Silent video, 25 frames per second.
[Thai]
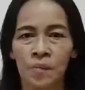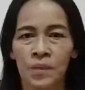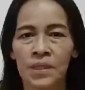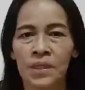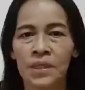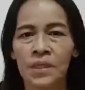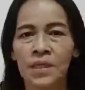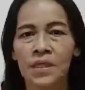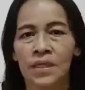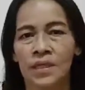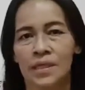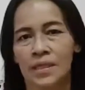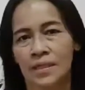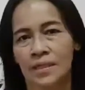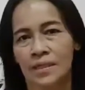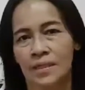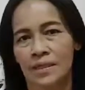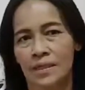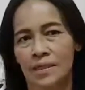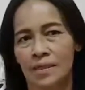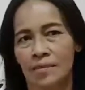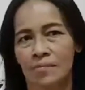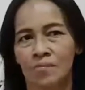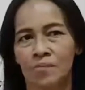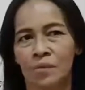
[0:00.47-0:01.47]
พี่
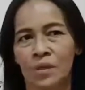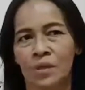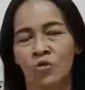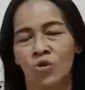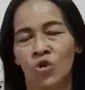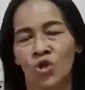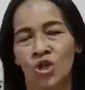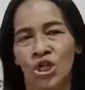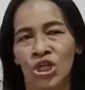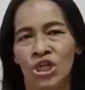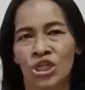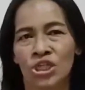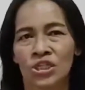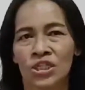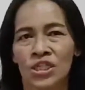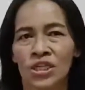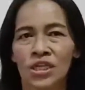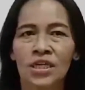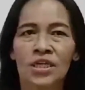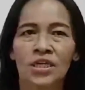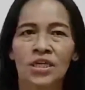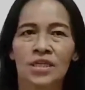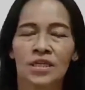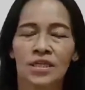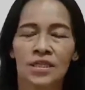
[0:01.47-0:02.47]
เป็นคนหนึ่ง
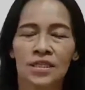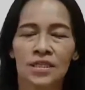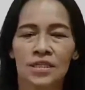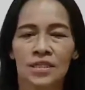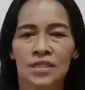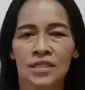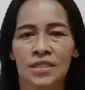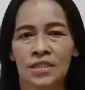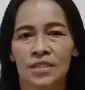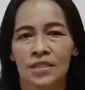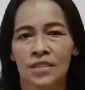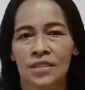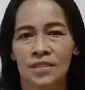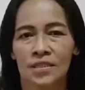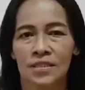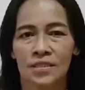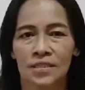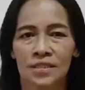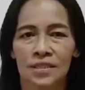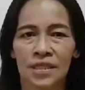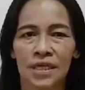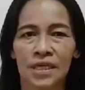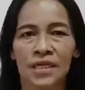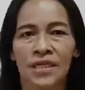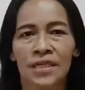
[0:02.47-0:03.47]
ที่
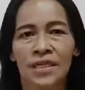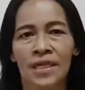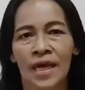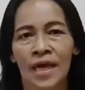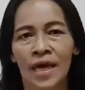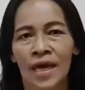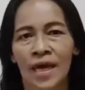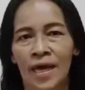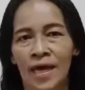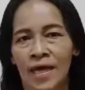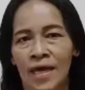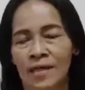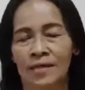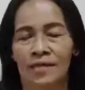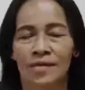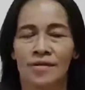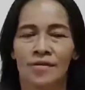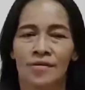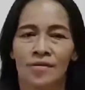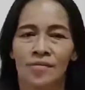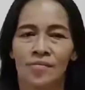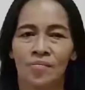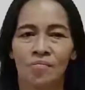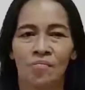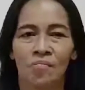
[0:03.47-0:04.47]
ใช้ตา
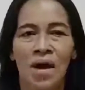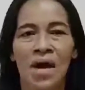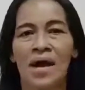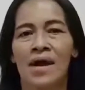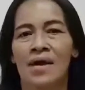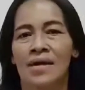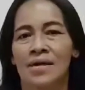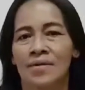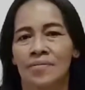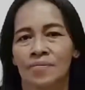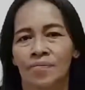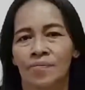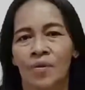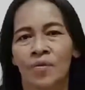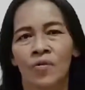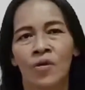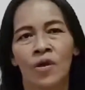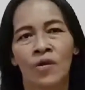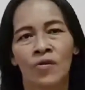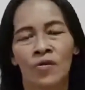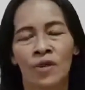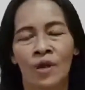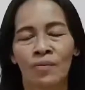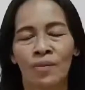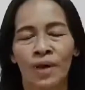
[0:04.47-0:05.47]
มาก เพราะ
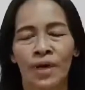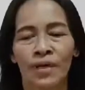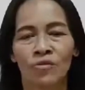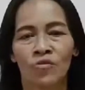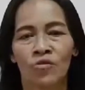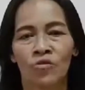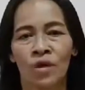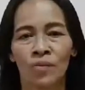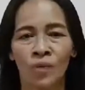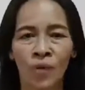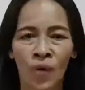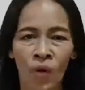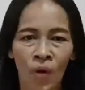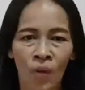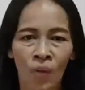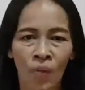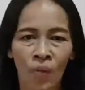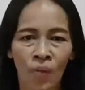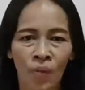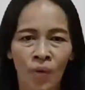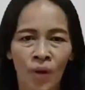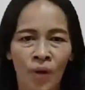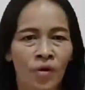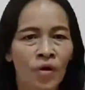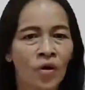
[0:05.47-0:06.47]
ว่าเราทำงานอยู่กับคอม
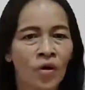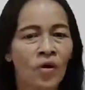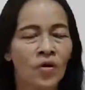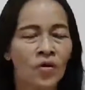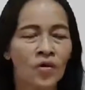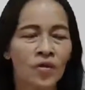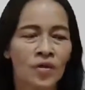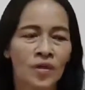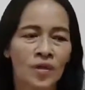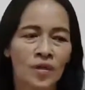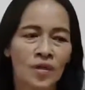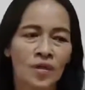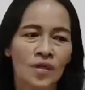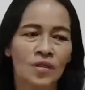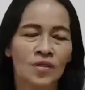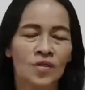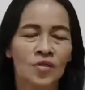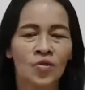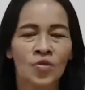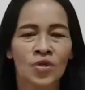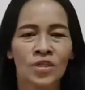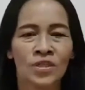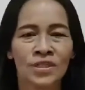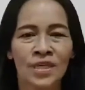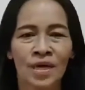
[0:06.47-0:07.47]
แล้วก็
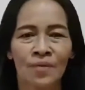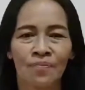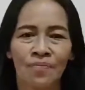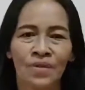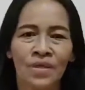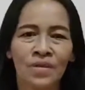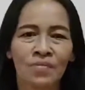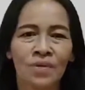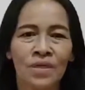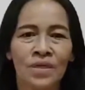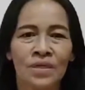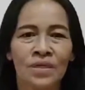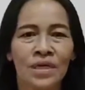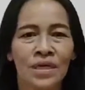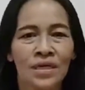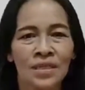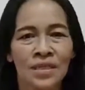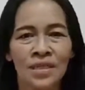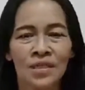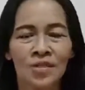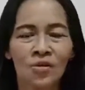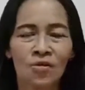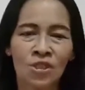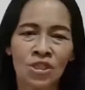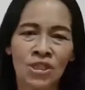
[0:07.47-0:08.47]
โทรศัพท์นี่เป็นเรื่อง
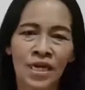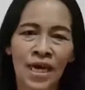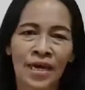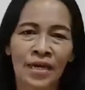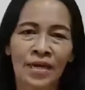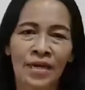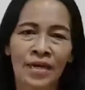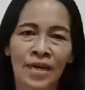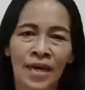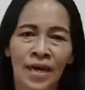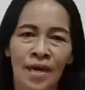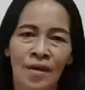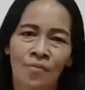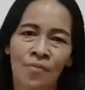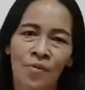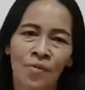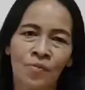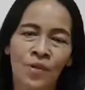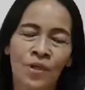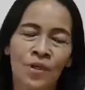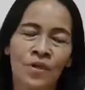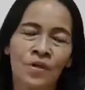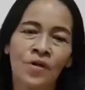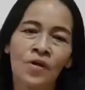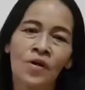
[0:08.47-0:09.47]
ที่ต้องใช้เลยค่ะ เพราะ
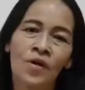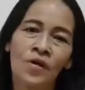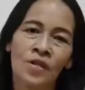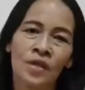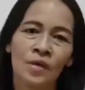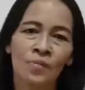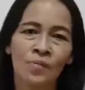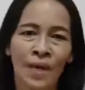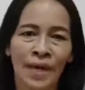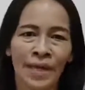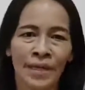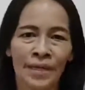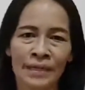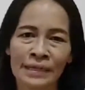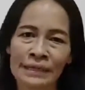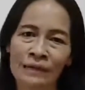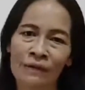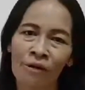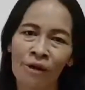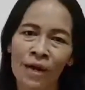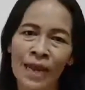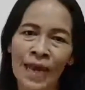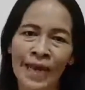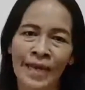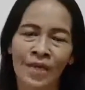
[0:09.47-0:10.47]
พี่ก็ทำงาน
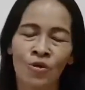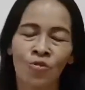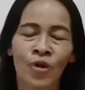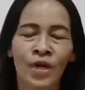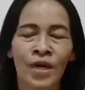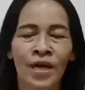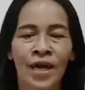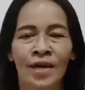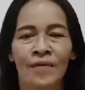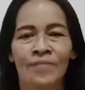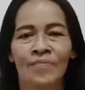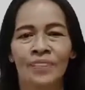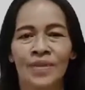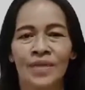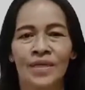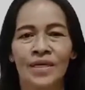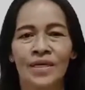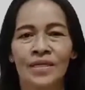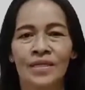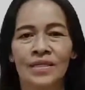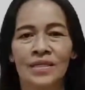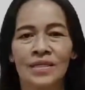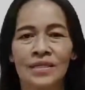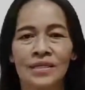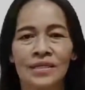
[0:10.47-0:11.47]
ออนไลน์ด้วยค่ะ
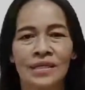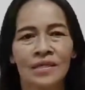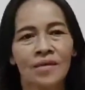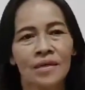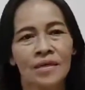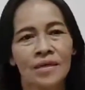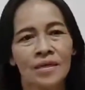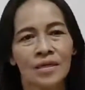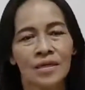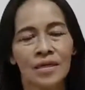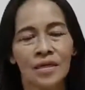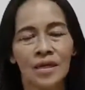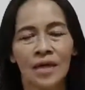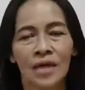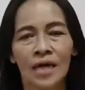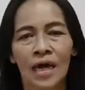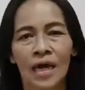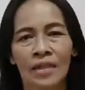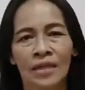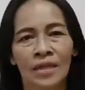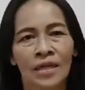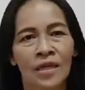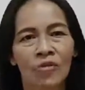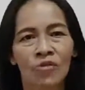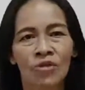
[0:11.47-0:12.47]
ทีนี้
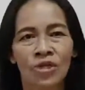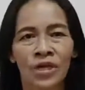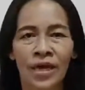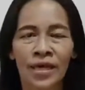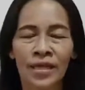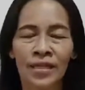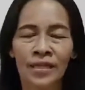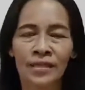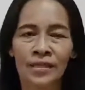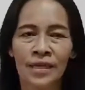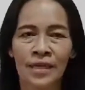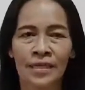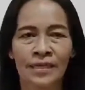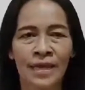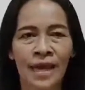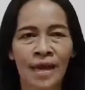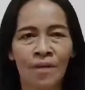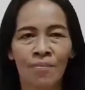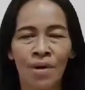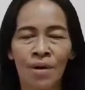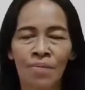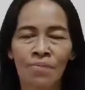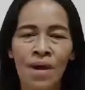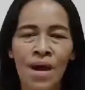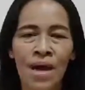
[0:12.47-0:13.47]
การที่เราใช้สายตา
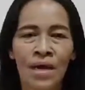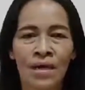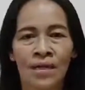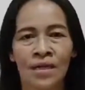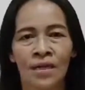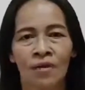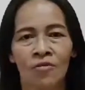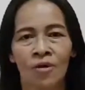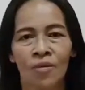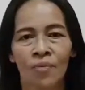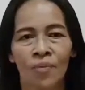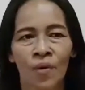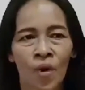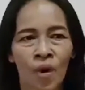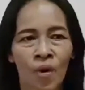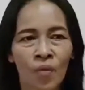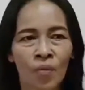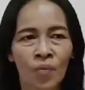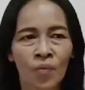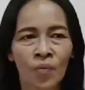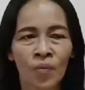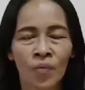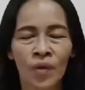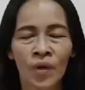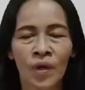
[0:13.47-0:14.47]
มากๆ เกี่ยวกับคอม
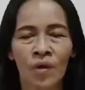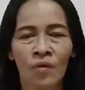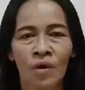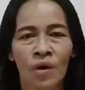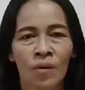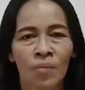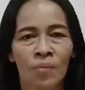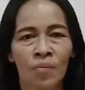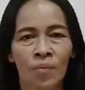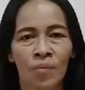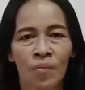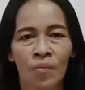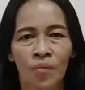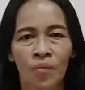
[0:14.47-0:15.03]
เกี่ยวกับ